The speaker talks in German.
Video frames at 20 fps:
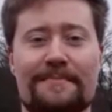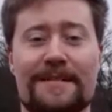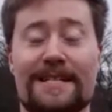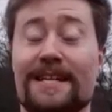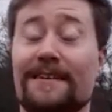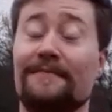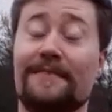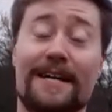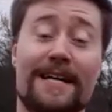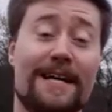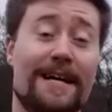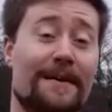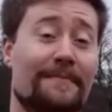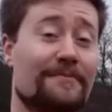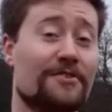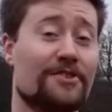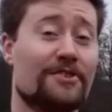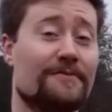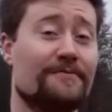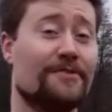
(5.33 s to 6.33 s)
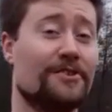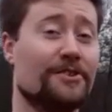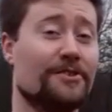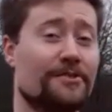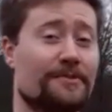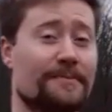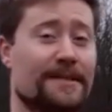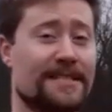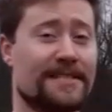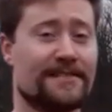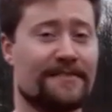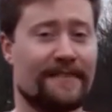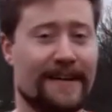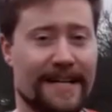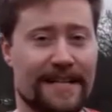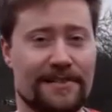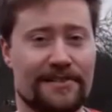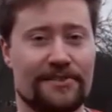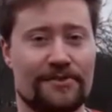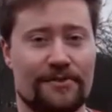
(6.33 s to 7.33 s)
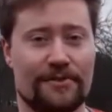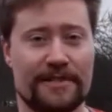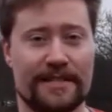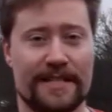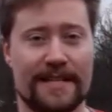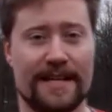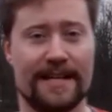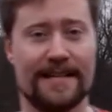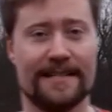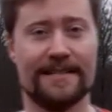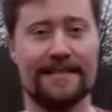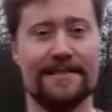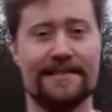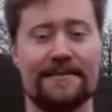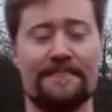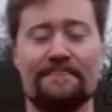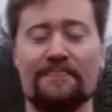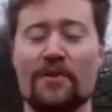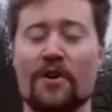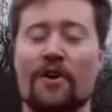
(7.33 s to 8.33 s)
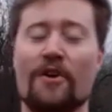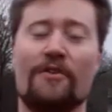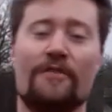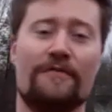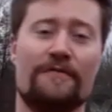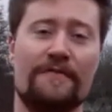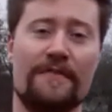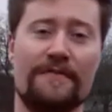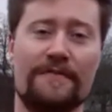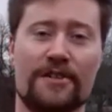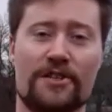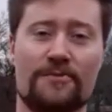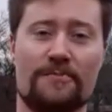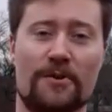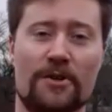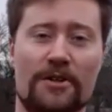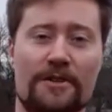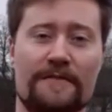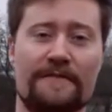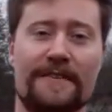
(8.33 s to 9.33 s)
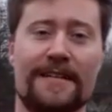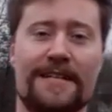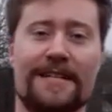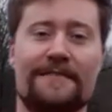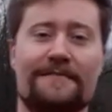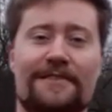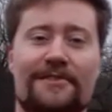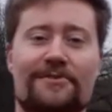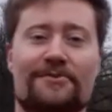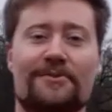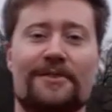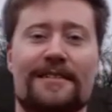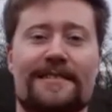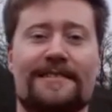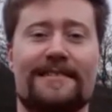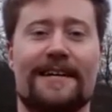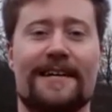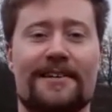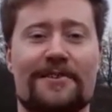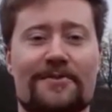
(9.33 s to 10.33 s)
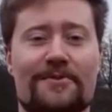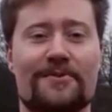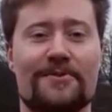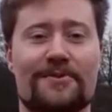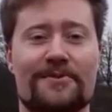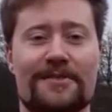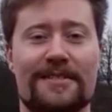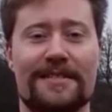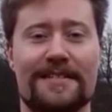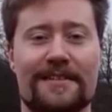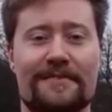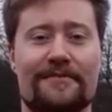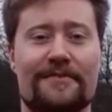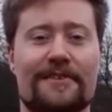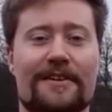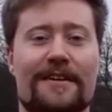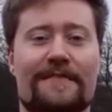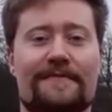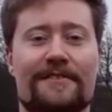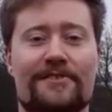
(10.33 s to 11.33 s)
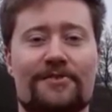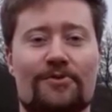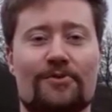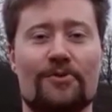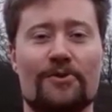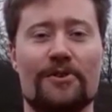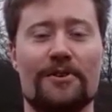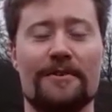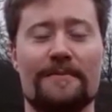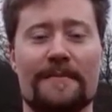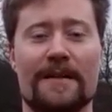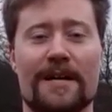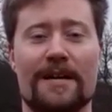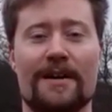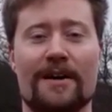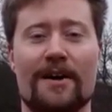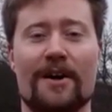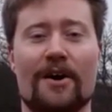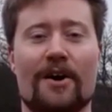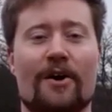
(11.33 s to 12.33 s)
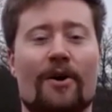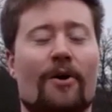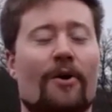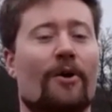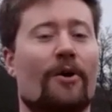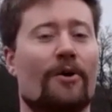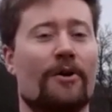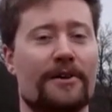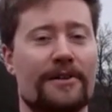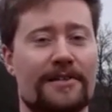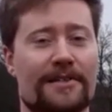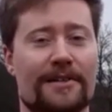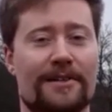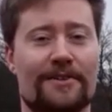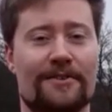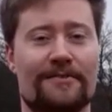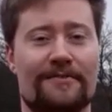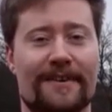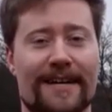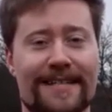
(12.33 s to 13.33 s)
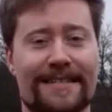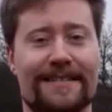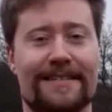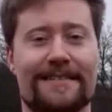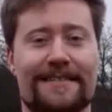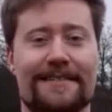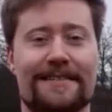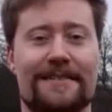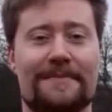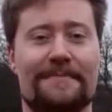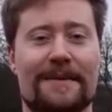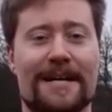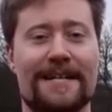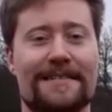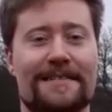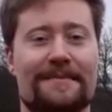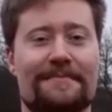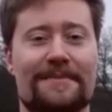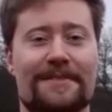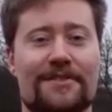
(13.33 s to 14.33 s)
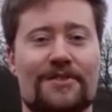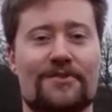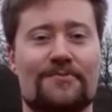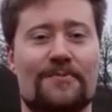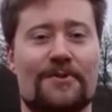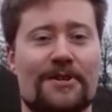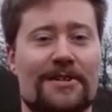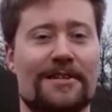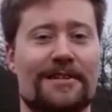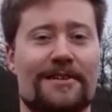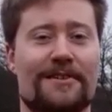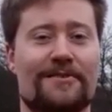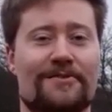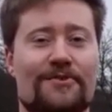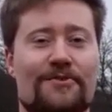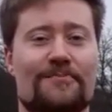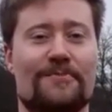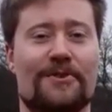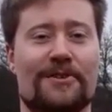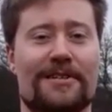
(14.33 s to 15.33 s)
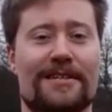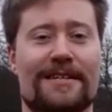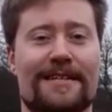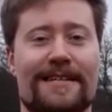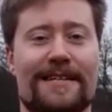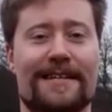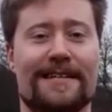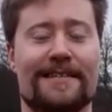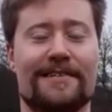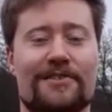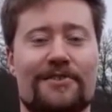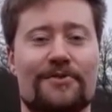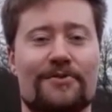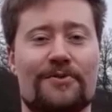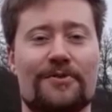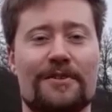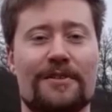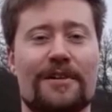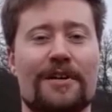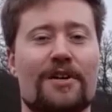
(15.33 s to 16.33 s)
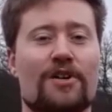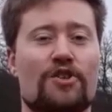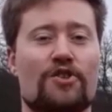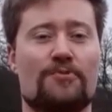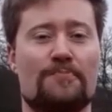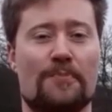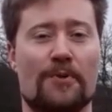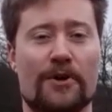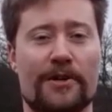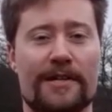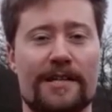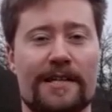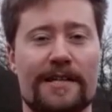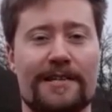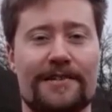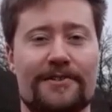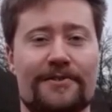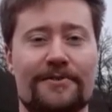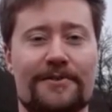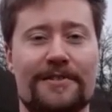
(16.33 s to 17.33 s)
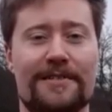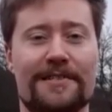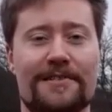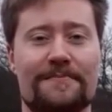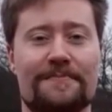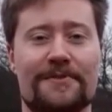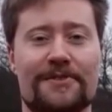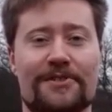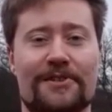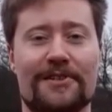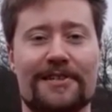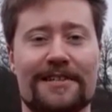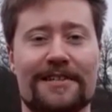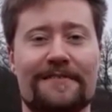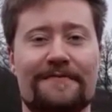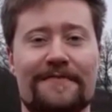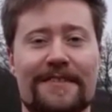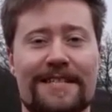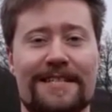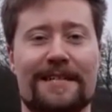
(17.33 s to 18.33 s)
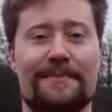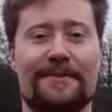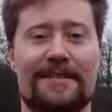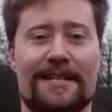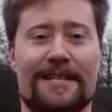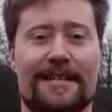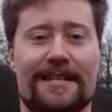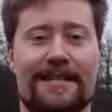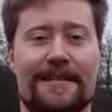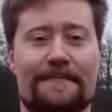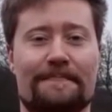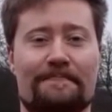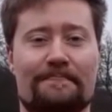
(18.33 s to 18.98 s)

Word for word: mittlerweile haben wir schon Woche Nummer 2 des neuen Jahres. Und wie versprochen werden die Walsroder Zeitung und der TV Jahren euch auch weiterhin gemeinsam mit den Sportlerinnen und Sportlern der Region sportlich durch diesen besonderen Winter begleiten.